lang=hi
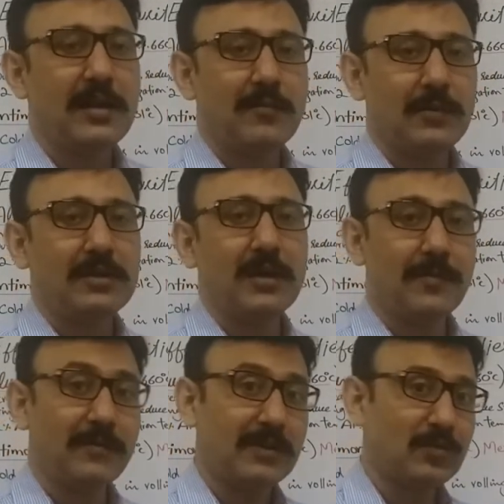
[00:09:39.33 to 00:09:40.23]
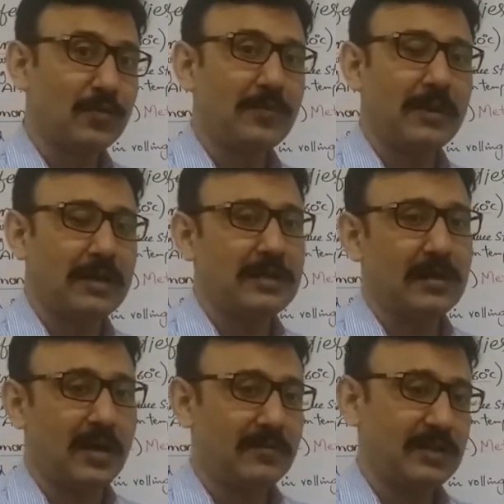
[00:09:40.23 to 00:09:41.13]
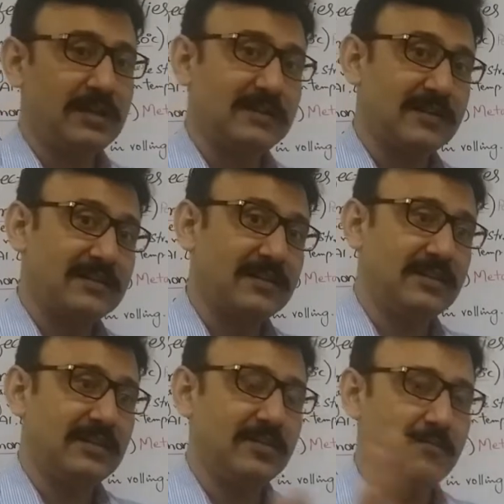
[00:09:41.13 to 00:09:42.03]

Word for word: मीन कापर वाले ग्रुप में नहीं का यानी ट्रांजिशन